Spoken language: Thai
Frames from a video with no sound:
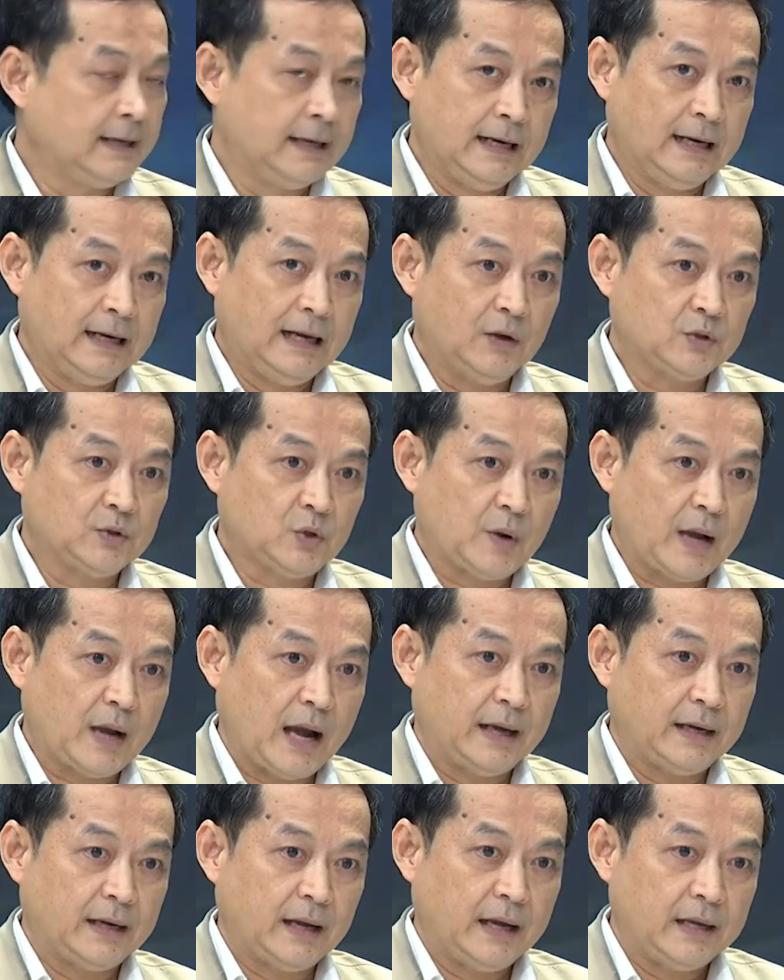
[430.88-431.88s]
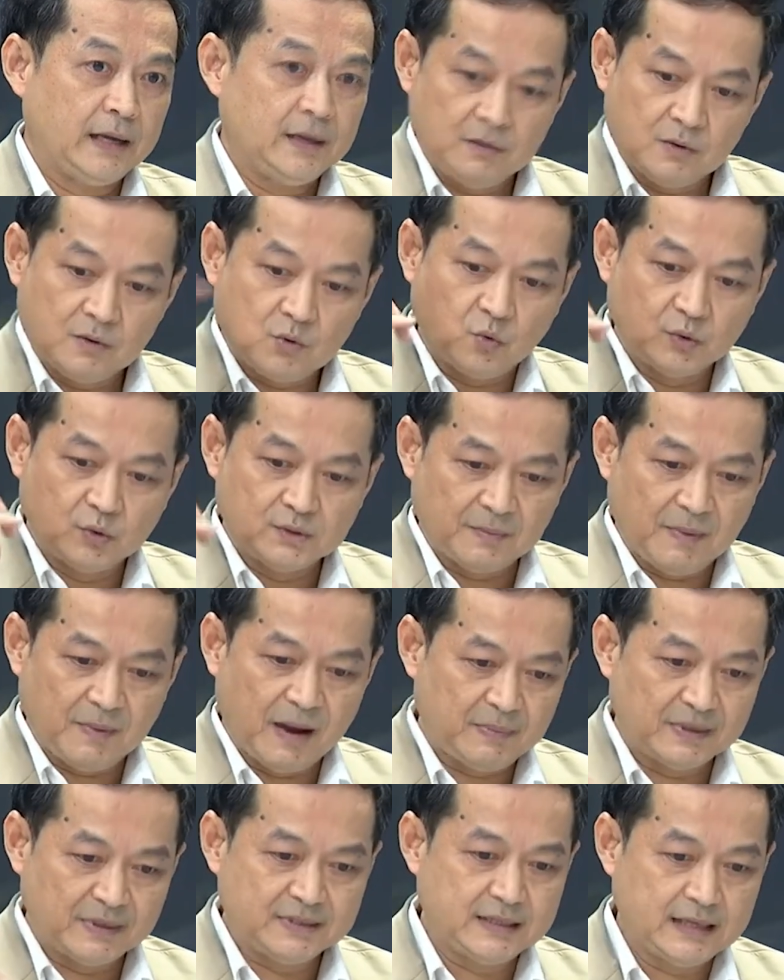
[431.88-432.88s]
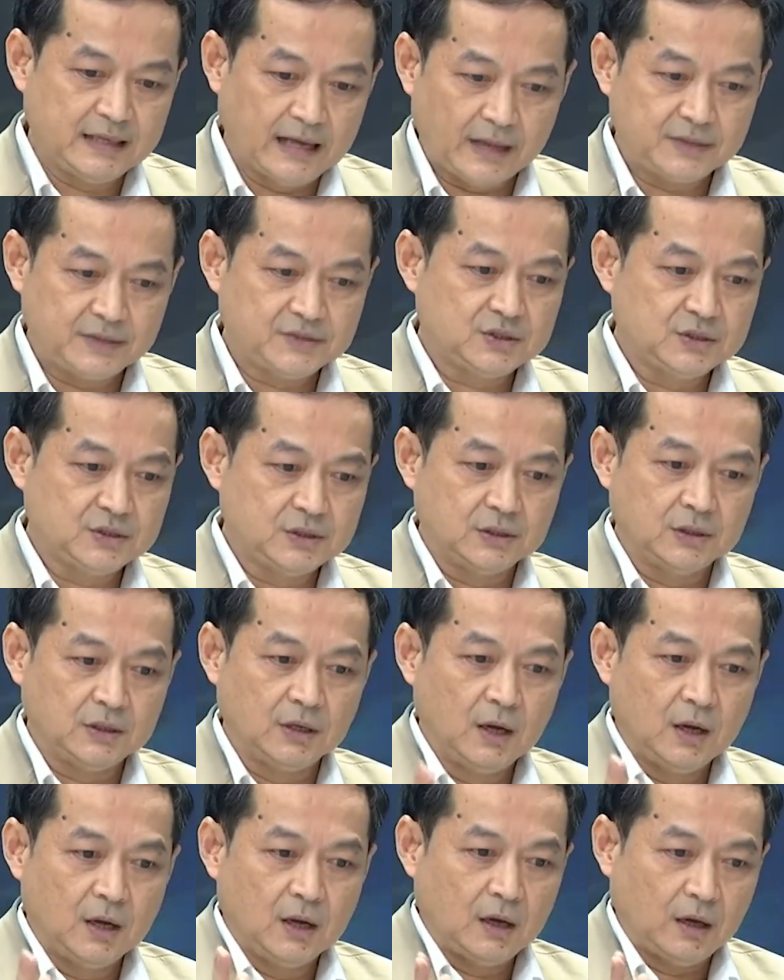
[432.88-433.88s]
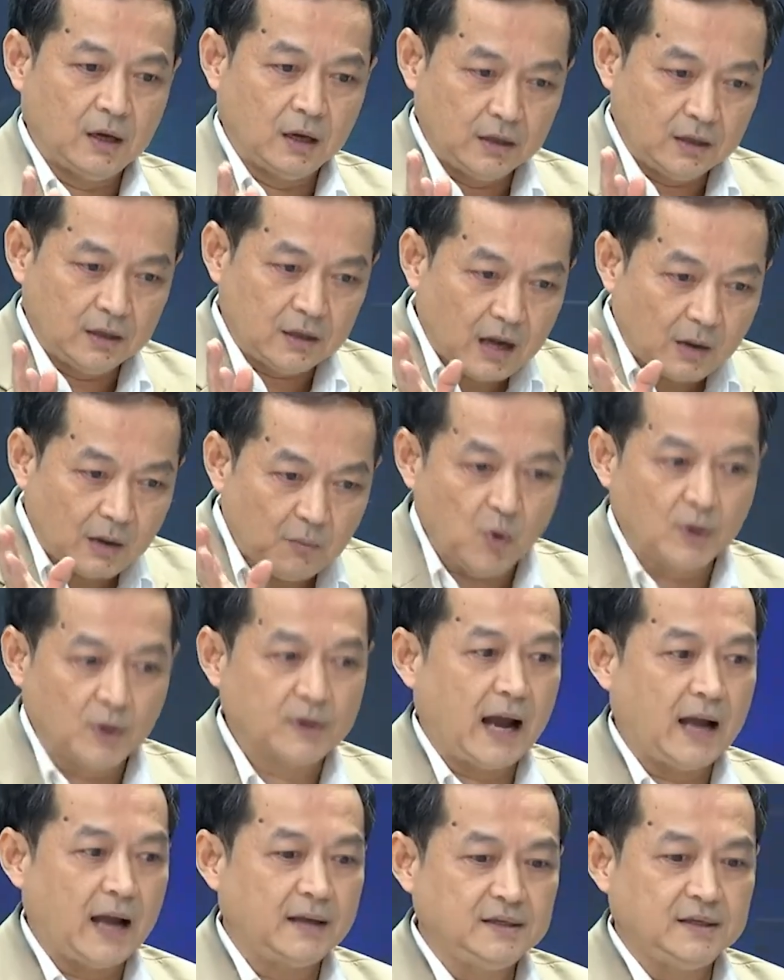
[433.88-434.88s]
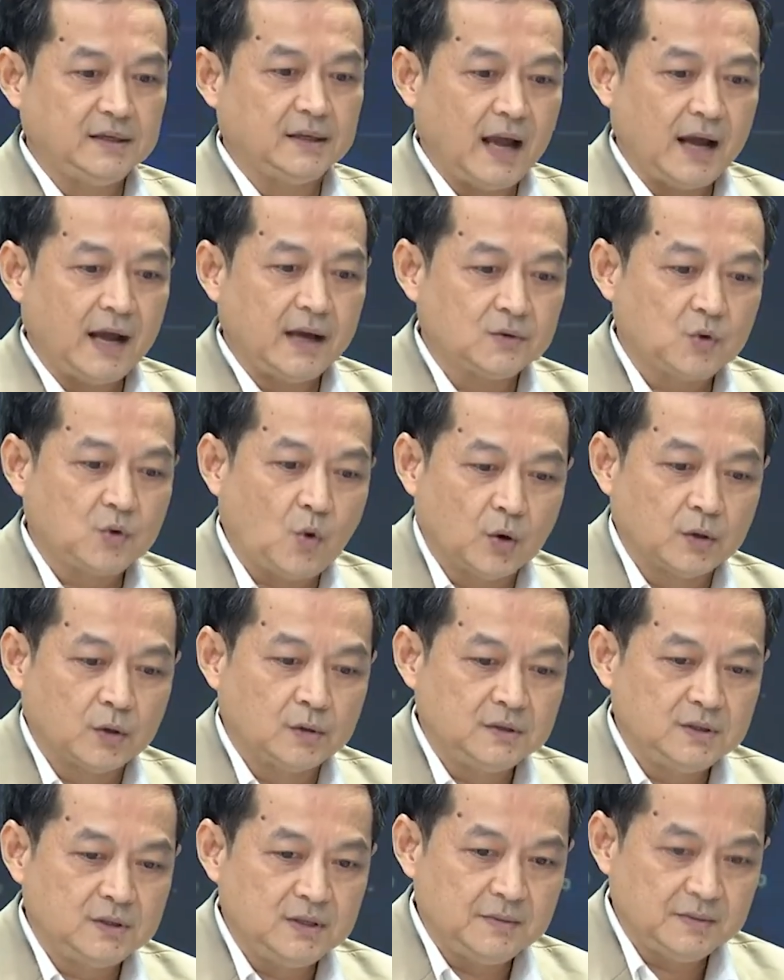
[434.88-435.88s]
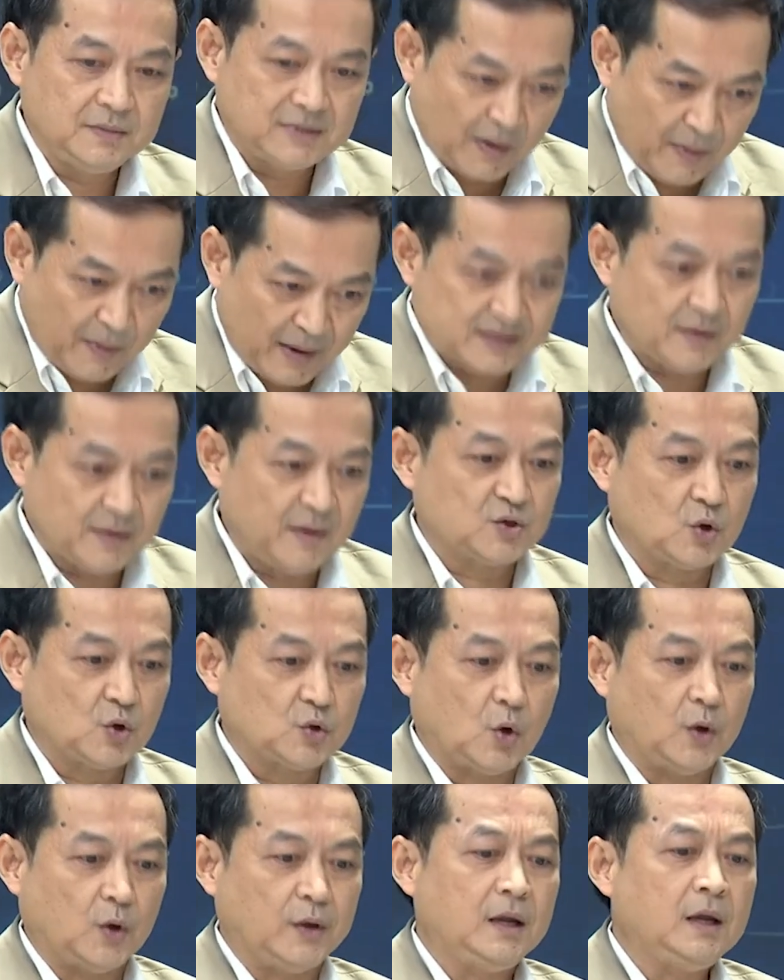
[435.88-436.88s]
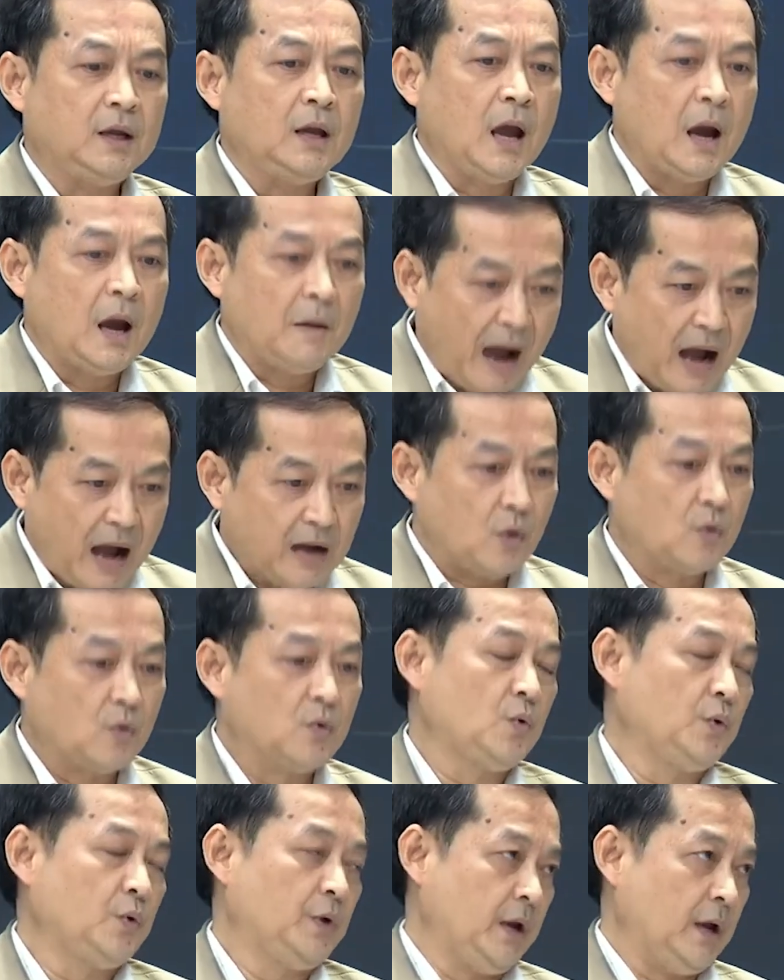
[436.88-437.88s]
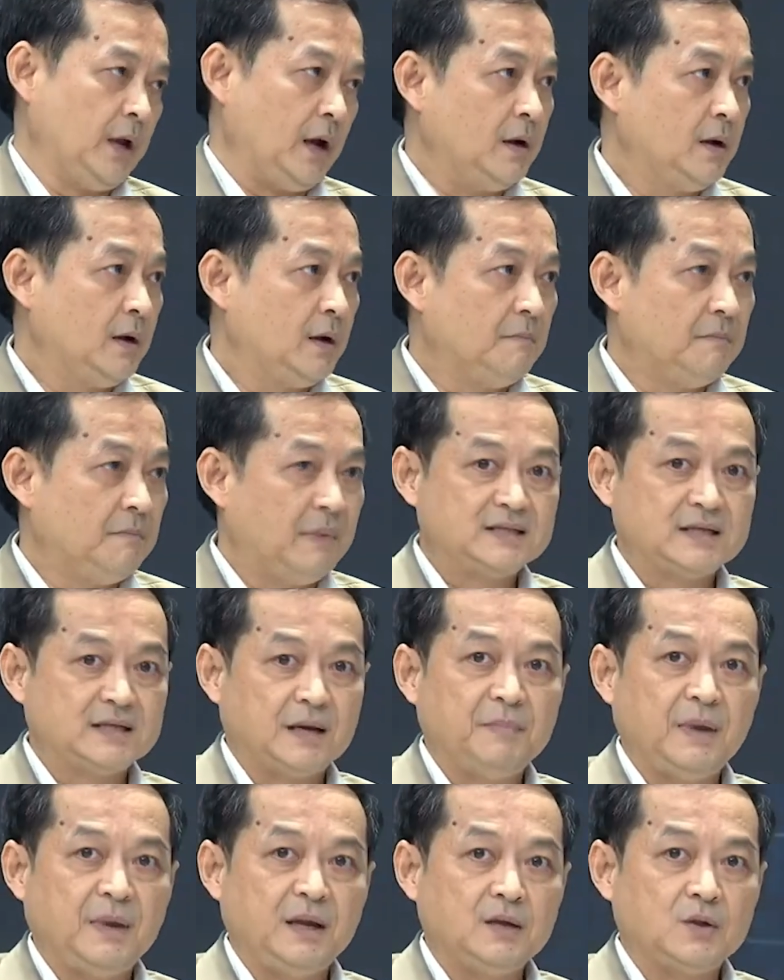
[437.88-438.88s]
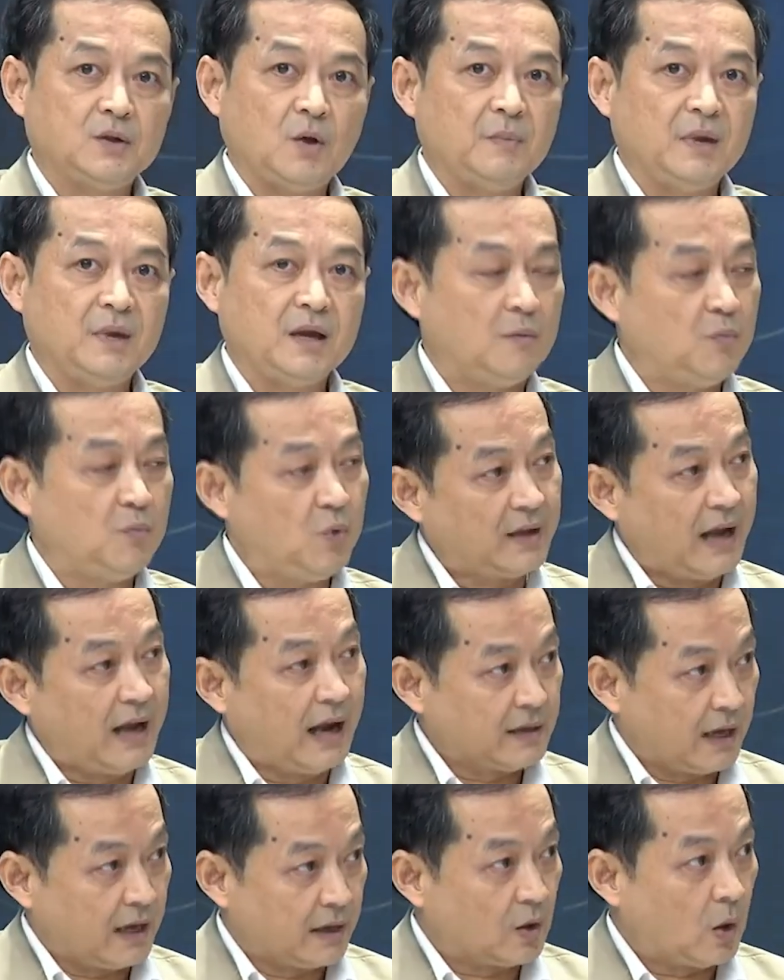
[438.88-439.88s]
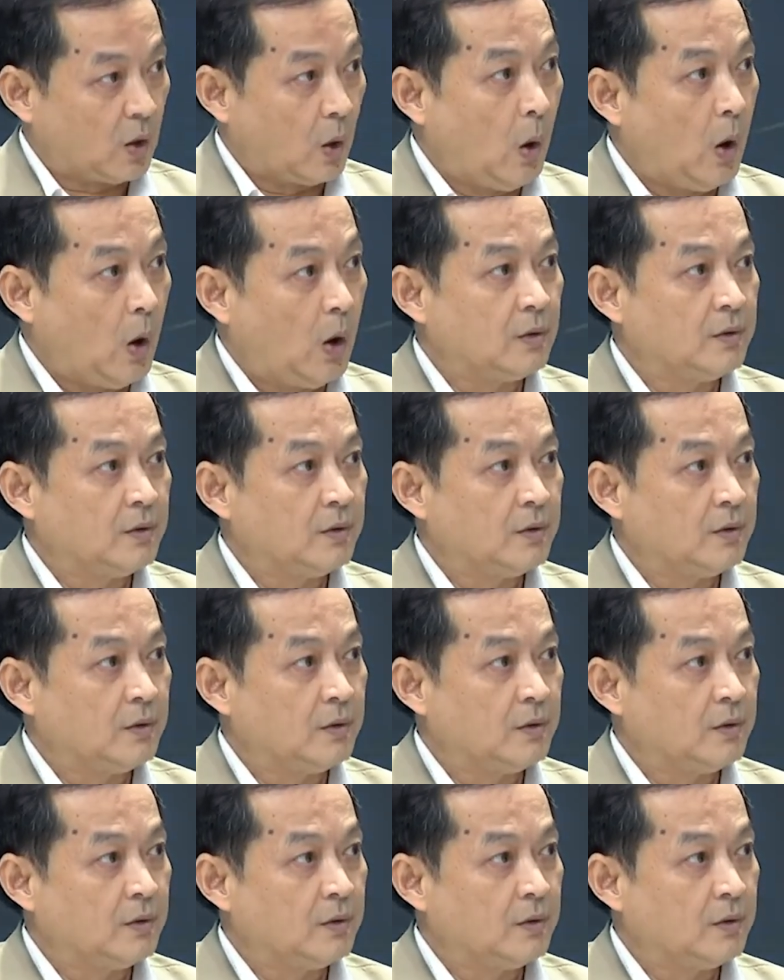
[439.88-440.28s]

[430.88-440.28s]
แล้วต้องการให้คุณจะมาบัญชีรายชื่อหรือกระบวนการที่จะได้คนที่จะมาสมัครส.ส.ในพรรคของคุณเนี่ยมันจำเป็นที่ต้องมีกระบวนการกลั่นกรอง